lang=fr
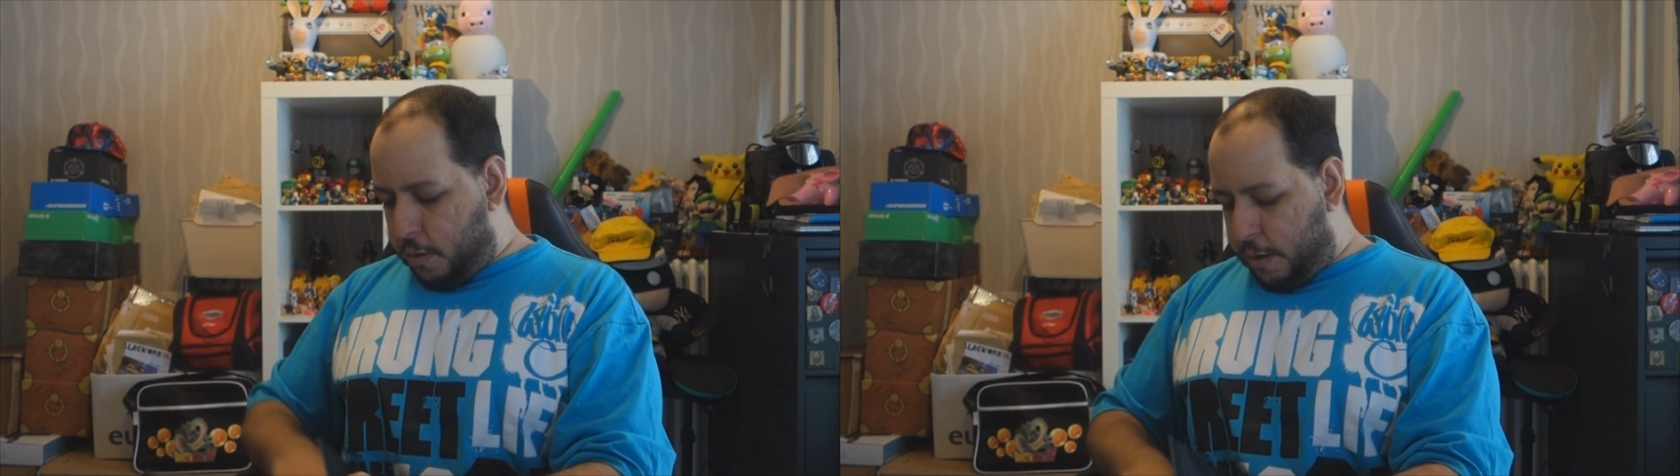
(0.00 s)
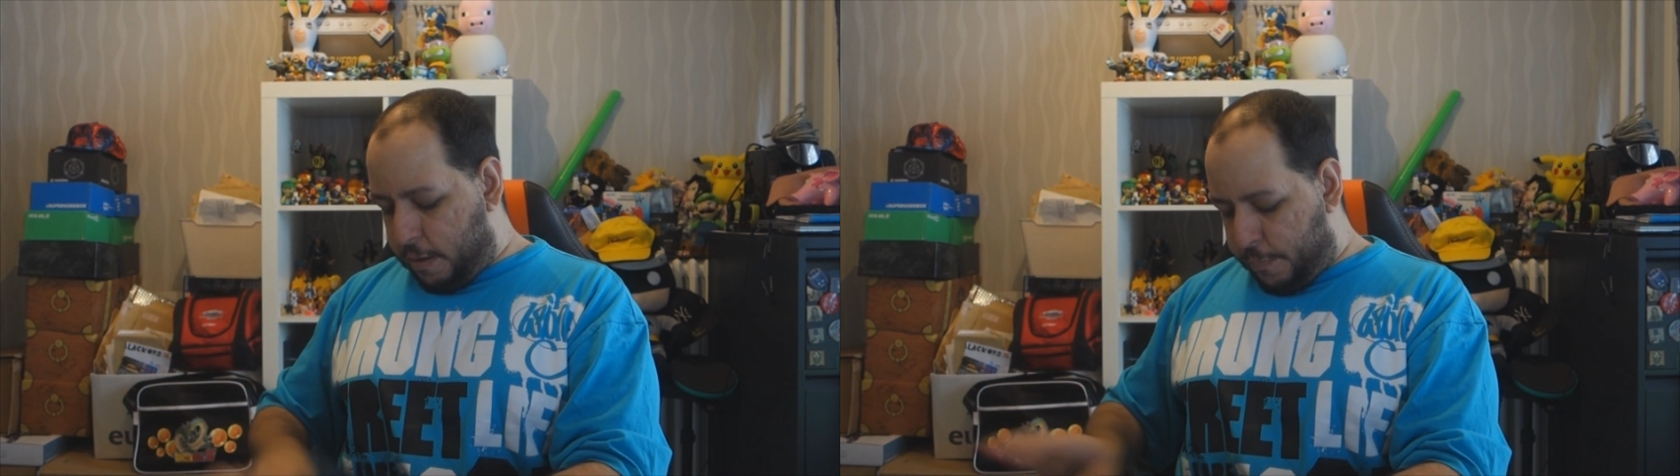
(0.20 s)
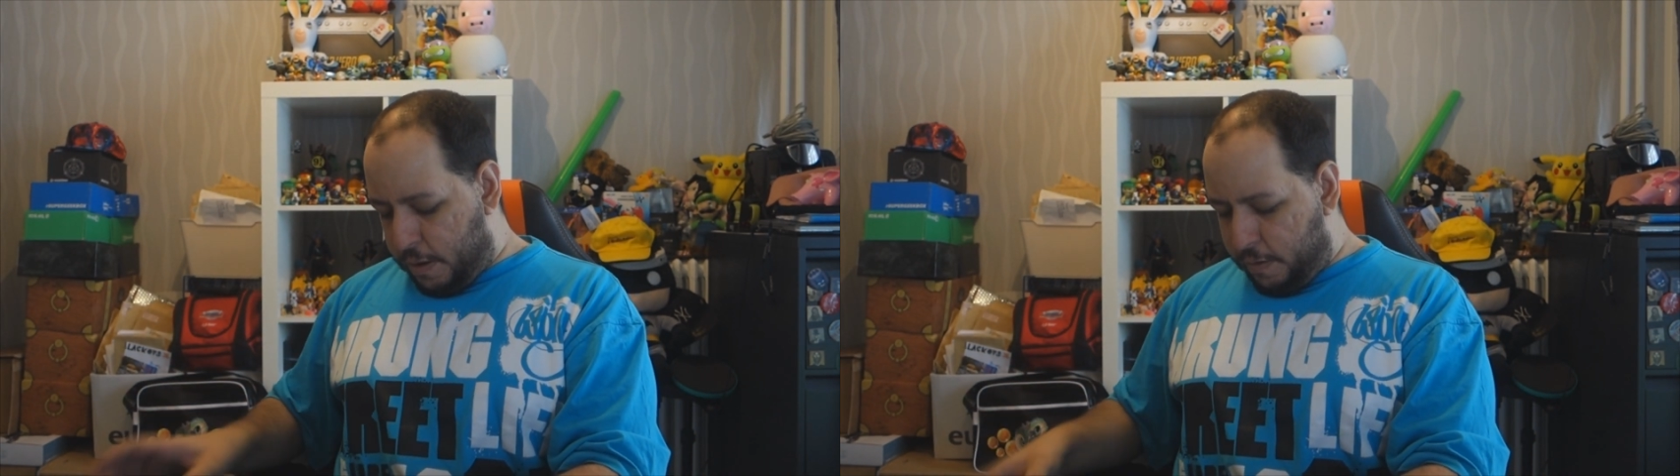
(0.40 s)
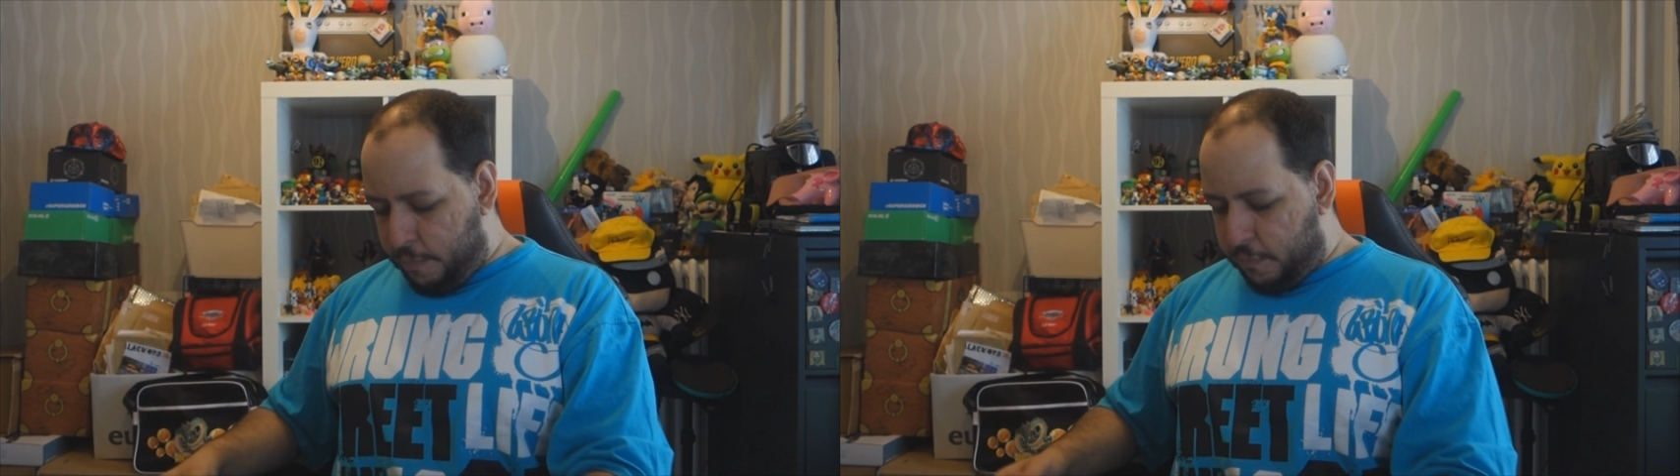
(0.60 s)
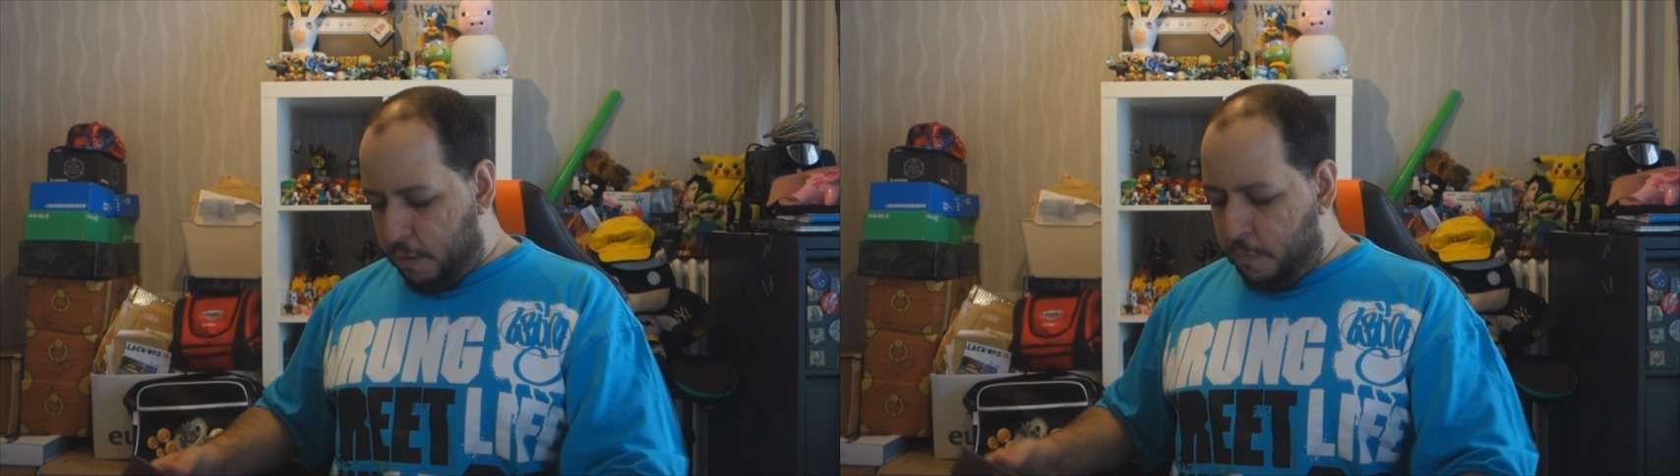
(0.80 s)
à sa
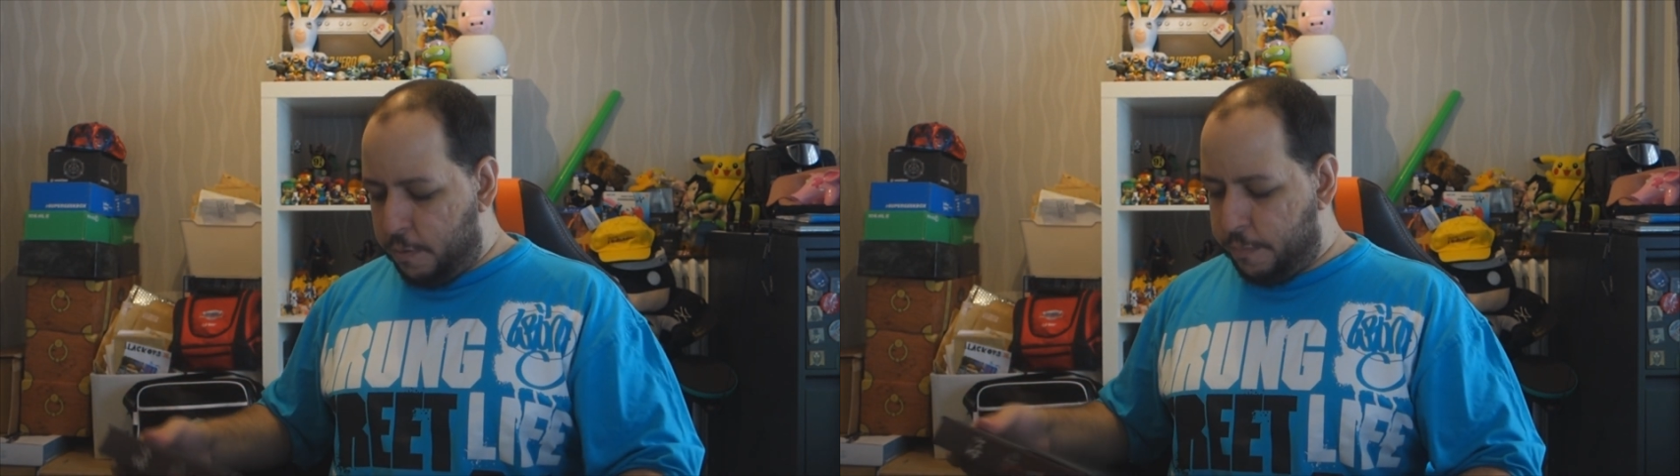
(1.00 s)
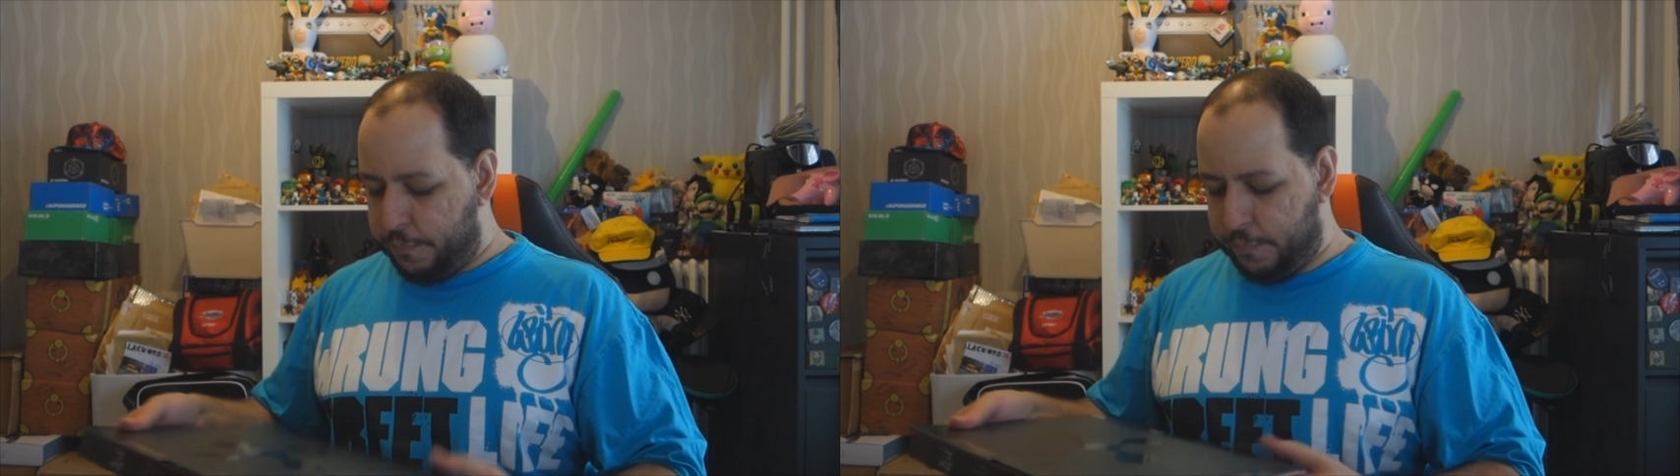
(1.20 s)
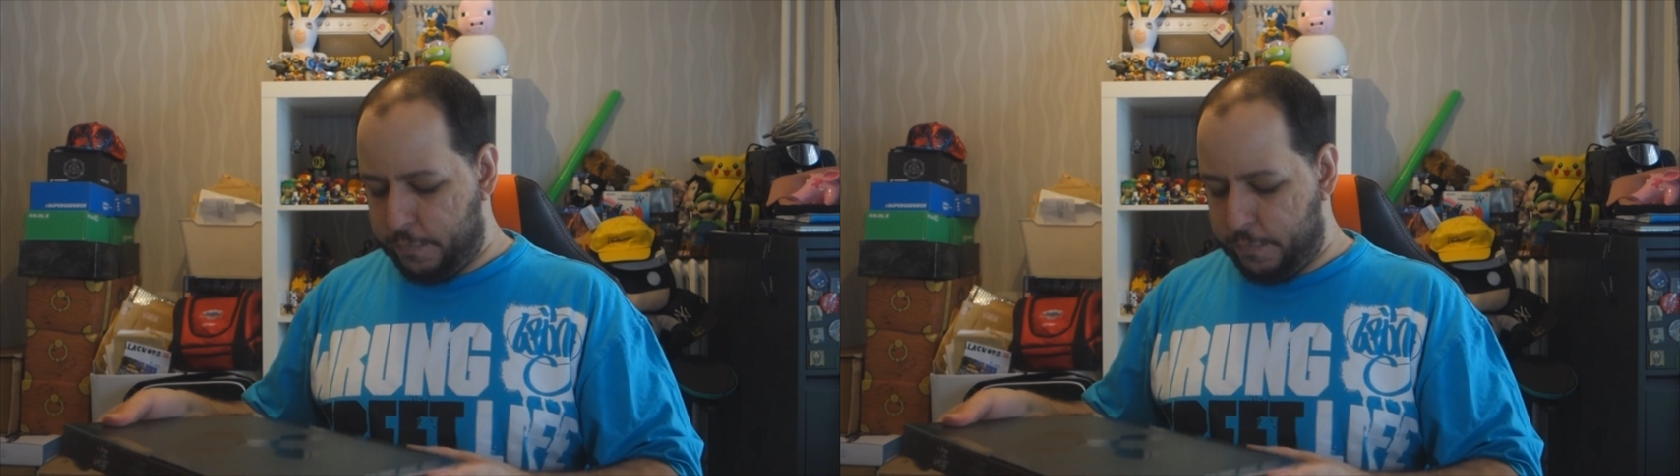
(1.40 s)
place, il me semble.